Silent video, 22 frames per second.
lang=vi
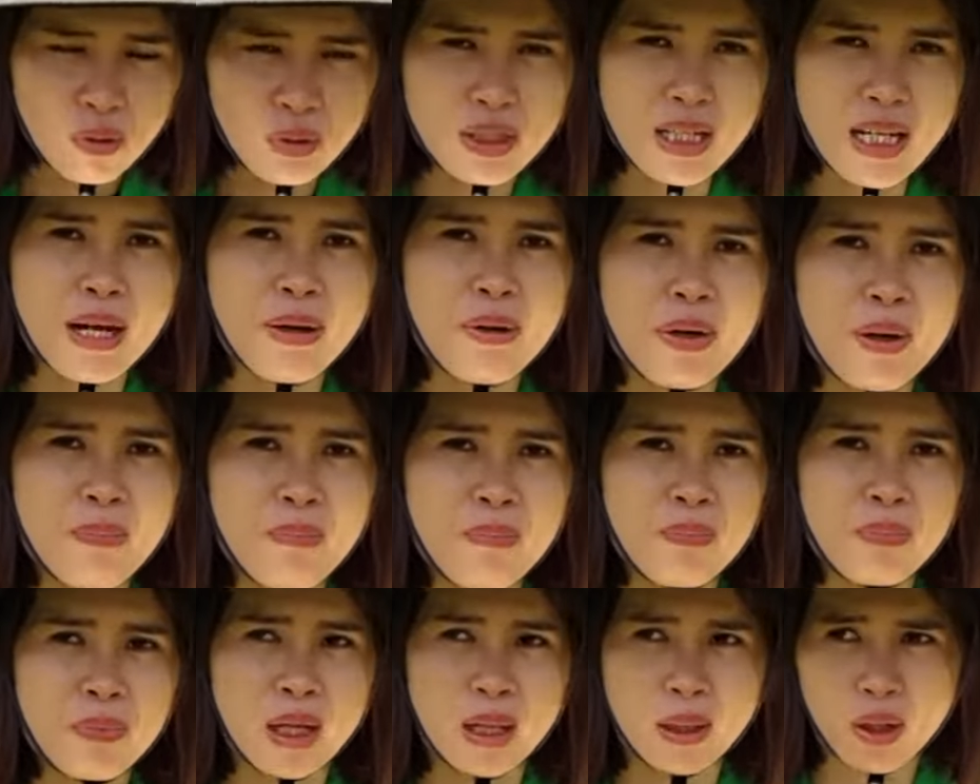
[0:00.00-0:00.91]

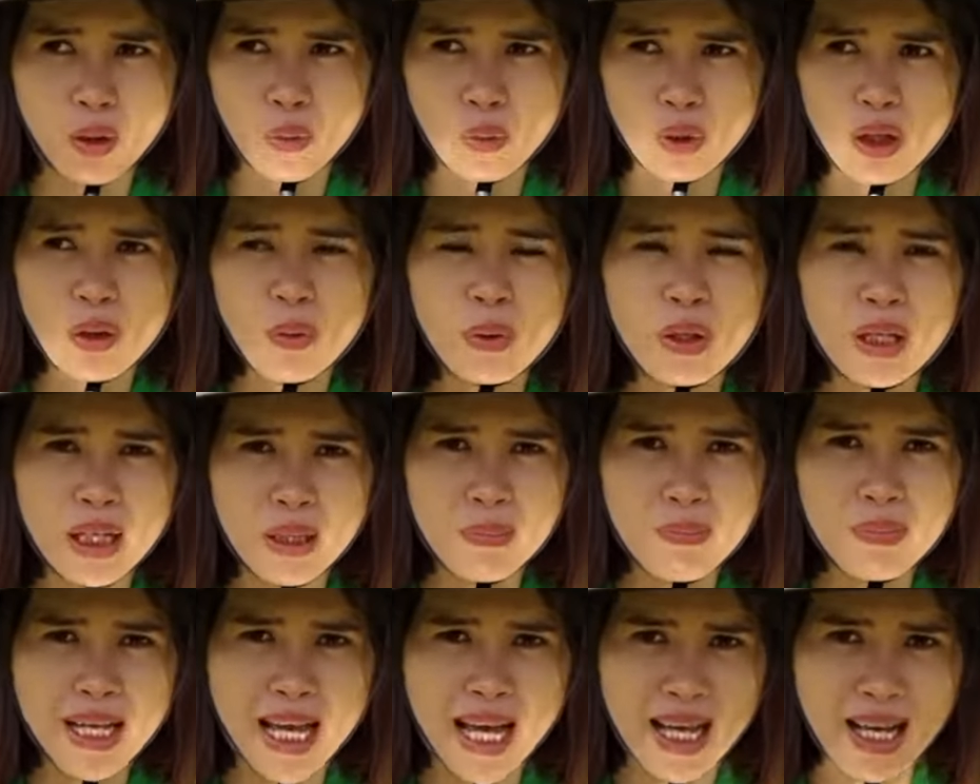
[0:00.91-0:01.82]
Fusarium à, còn rất nguy
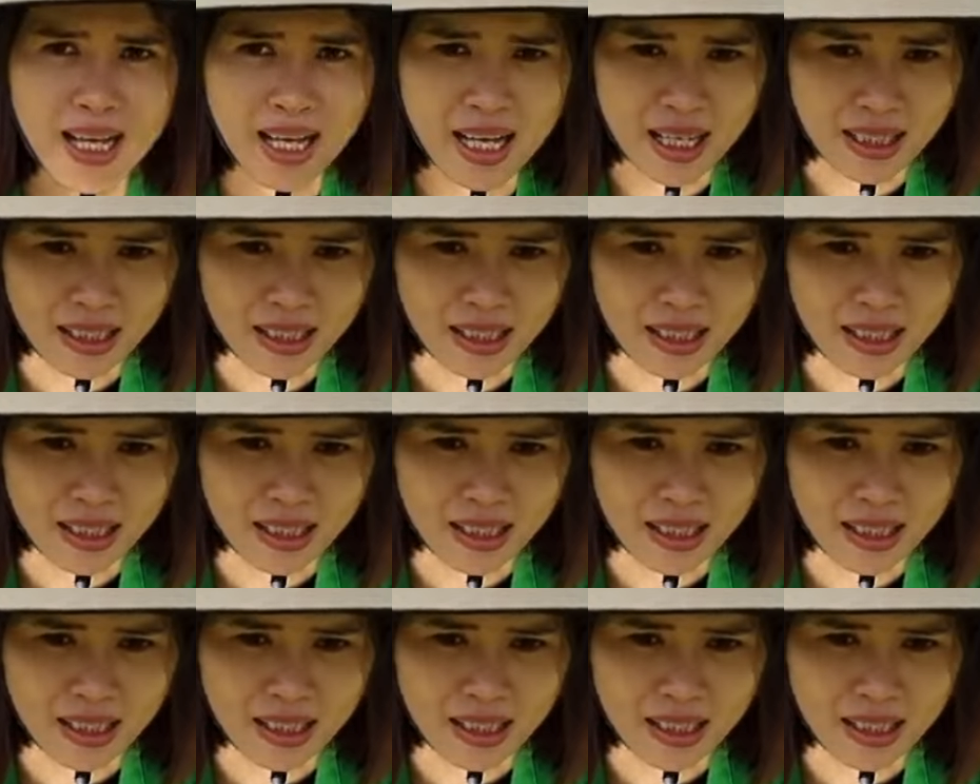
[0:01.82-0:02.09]
hiểm nha